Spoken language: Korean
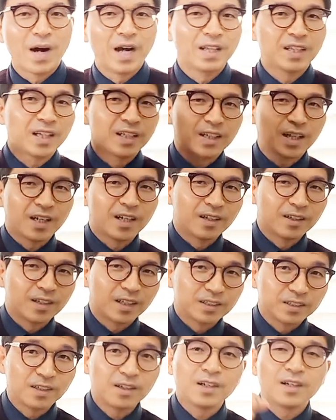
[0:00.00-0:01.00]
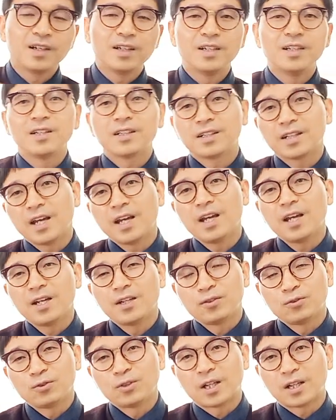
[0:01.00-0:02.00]
마의태자가 일어나서
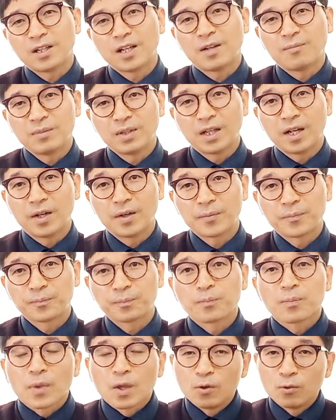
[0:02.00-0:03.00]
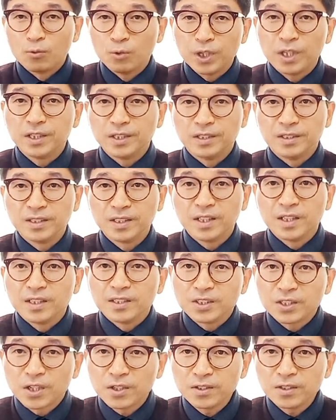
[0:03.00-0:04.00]
이렇게 주장을 합니다. 우리는
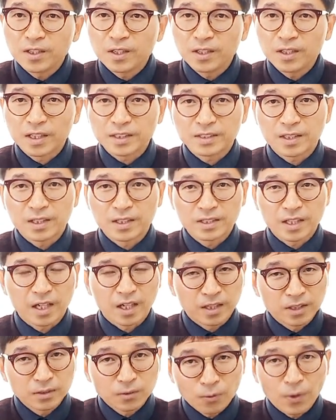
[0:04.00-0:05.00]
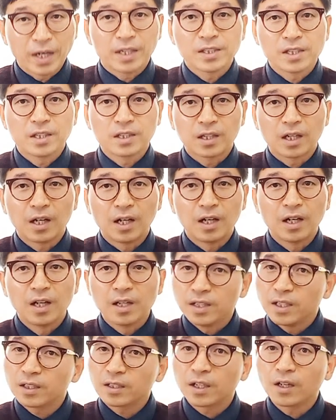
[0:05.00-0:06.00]
천년의 역사를 자랑하는 왕실이다.
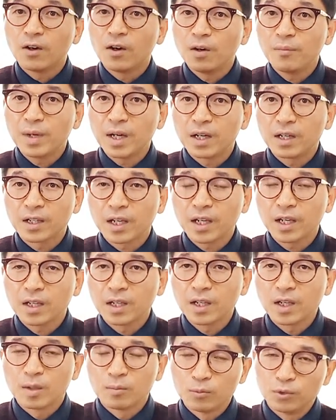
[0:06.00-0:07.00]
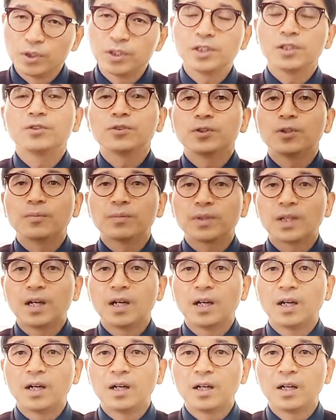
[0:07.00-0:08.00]
이렇게 허망하게 무너질 수는
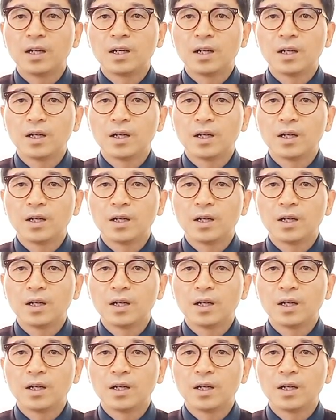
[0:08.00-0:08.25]
없다.